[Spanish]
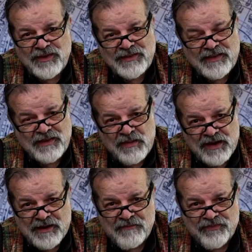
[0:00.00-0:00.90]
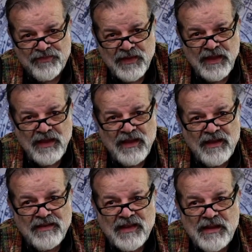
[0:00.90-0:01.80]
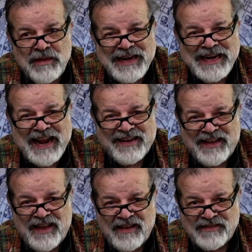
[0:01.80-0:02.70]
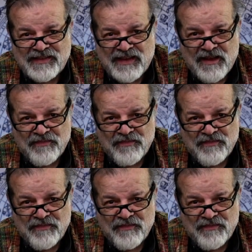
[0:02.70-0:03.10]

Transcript: esta semana. Se llama la regencia.